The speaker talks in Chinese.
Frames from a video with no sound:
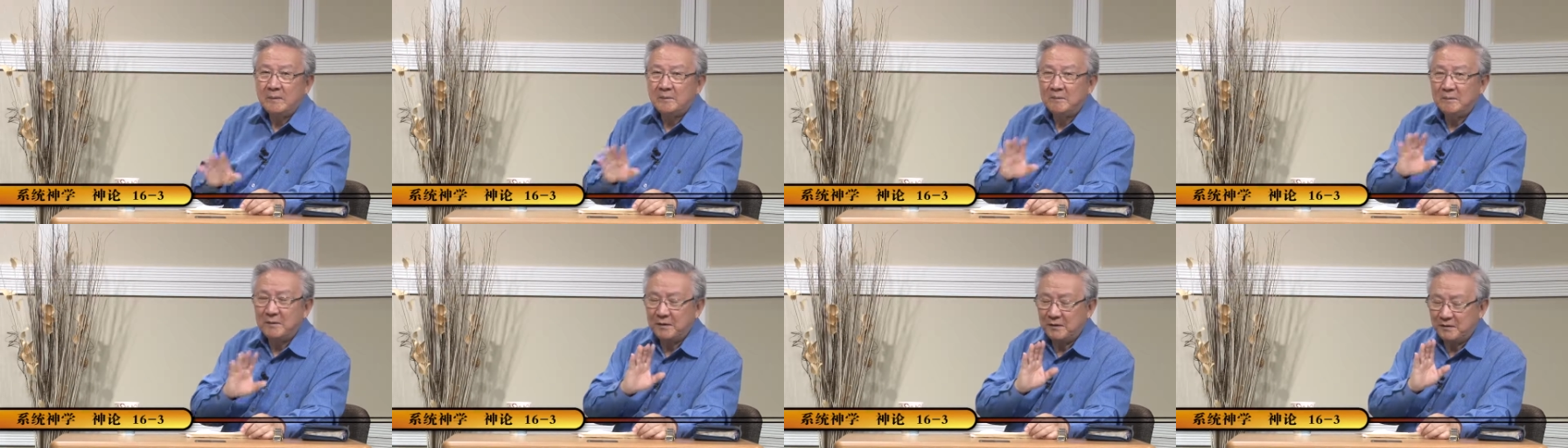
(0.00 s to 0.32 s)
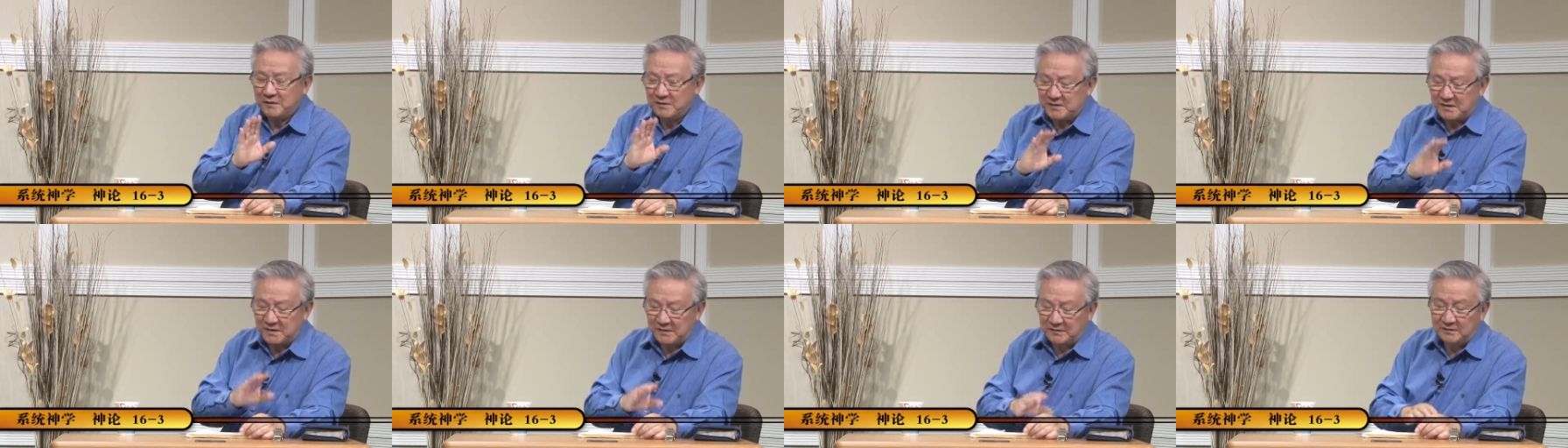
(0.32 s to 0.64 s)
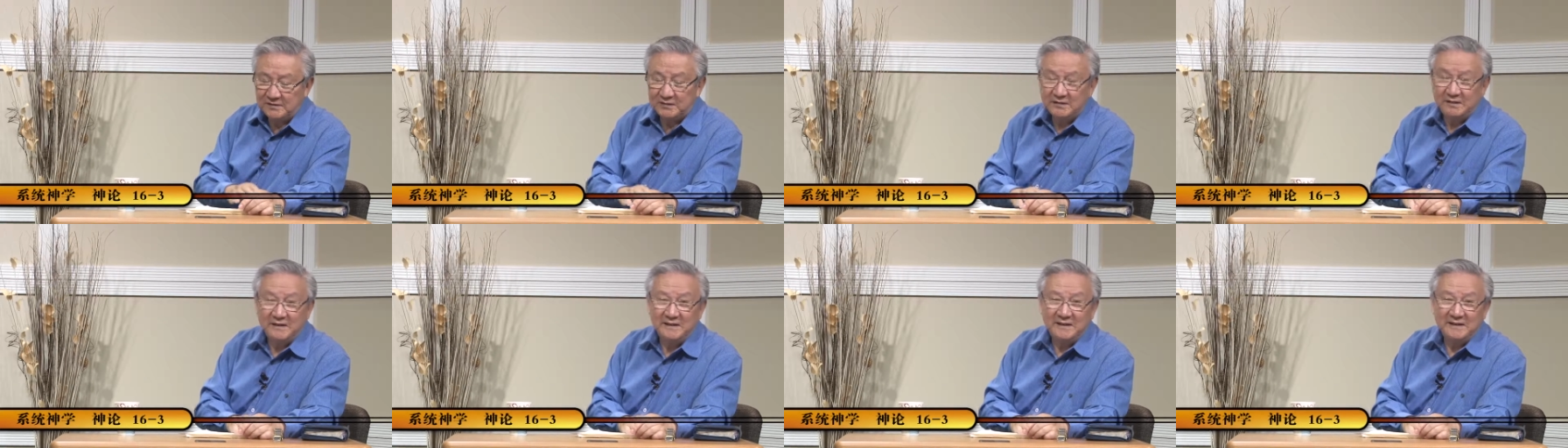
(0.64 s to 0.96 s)
没有解
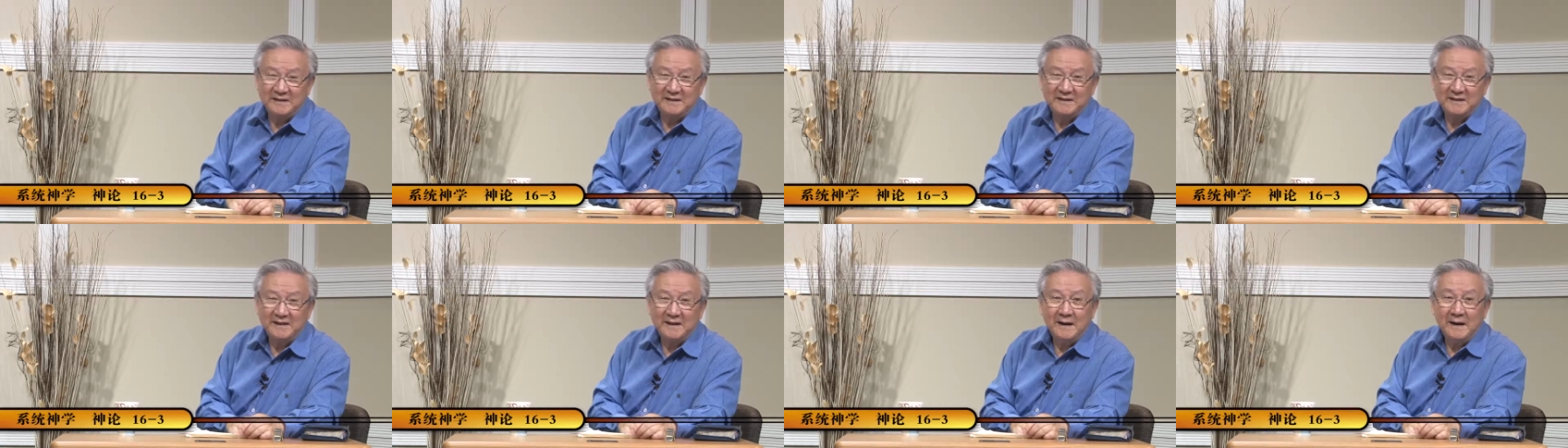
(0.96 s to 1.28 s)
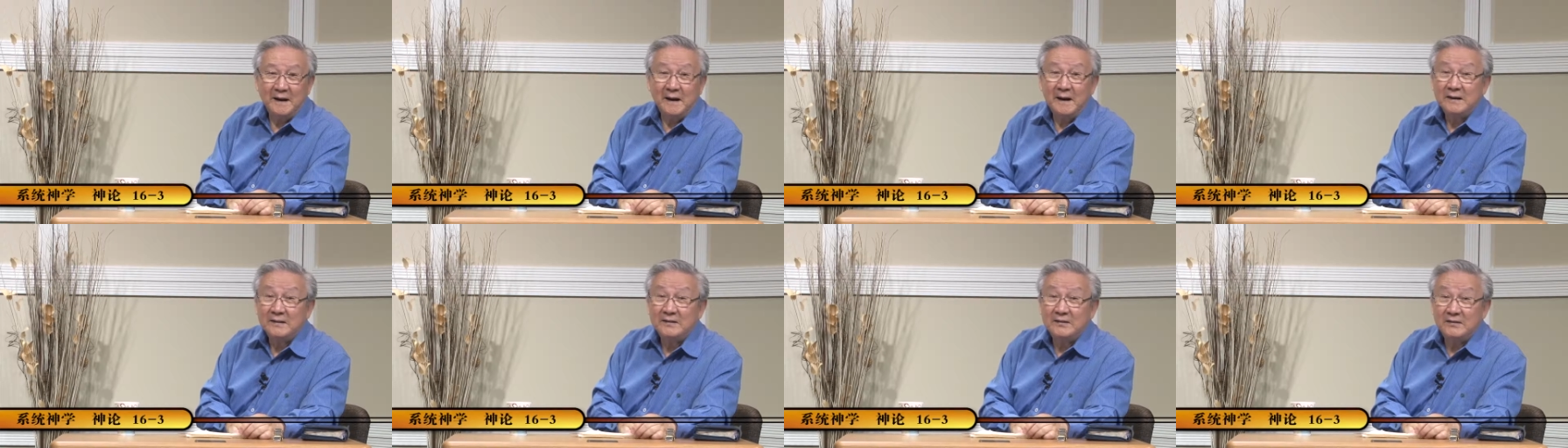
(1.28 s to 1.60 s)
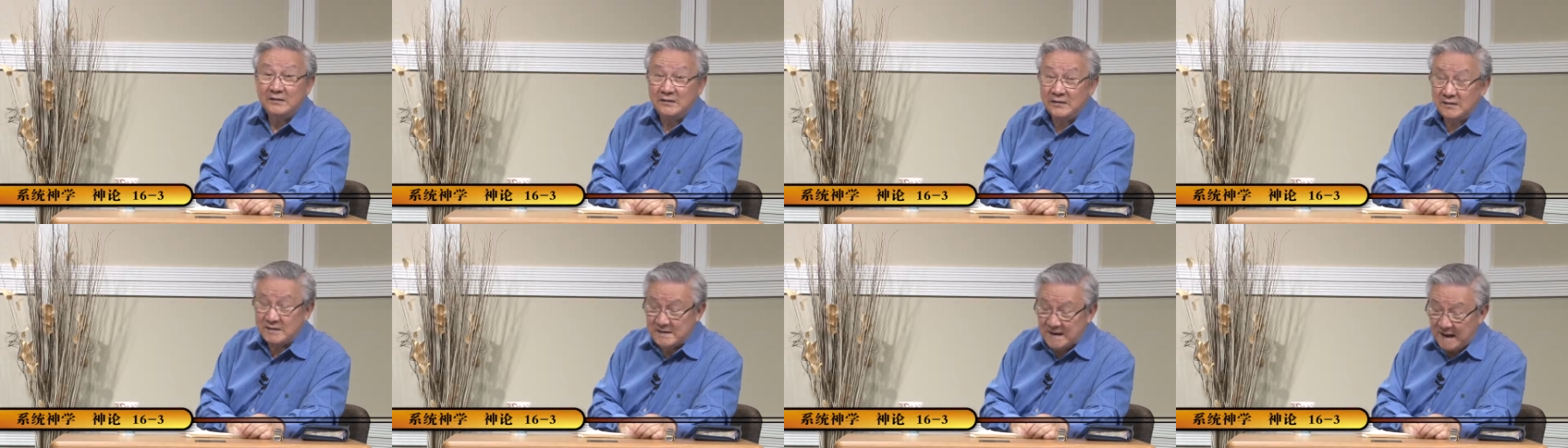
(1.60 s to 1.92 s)
释的，
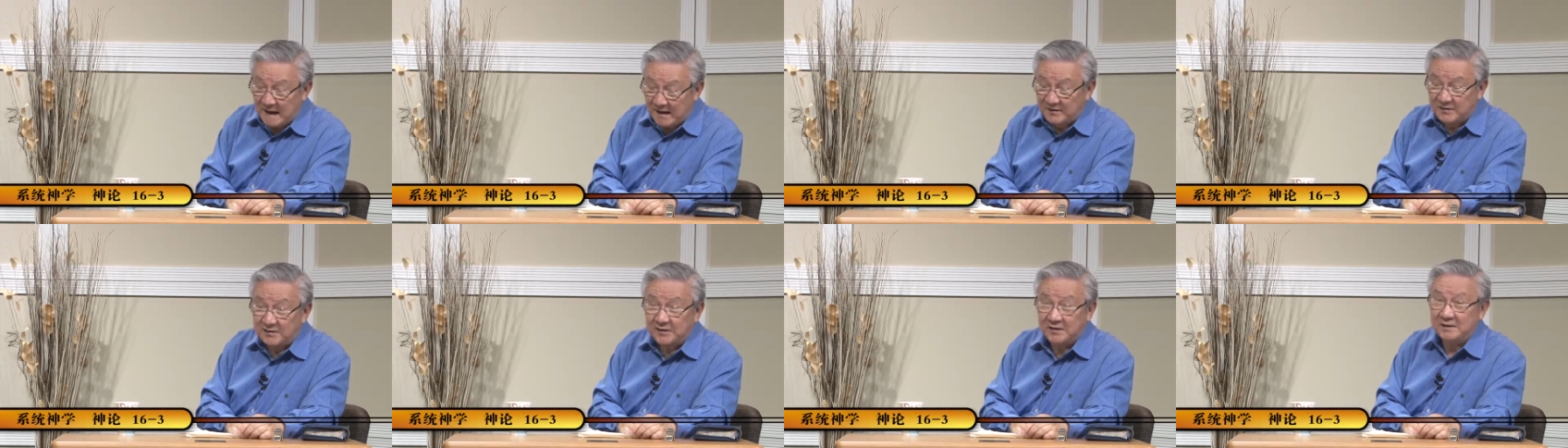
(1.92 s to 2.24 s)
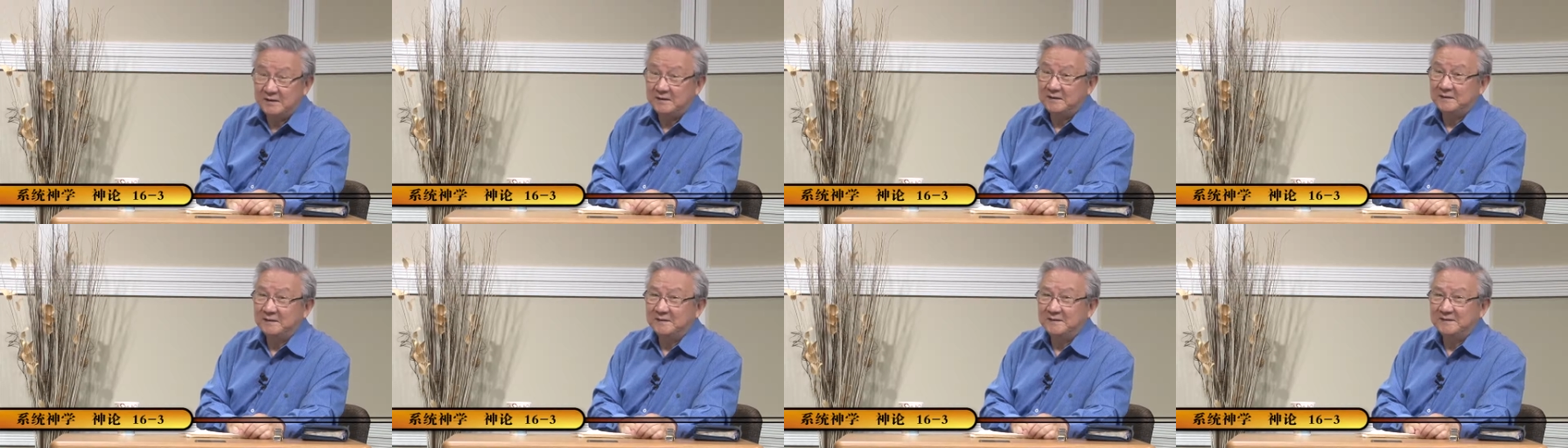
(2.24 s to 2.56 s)
只是假设。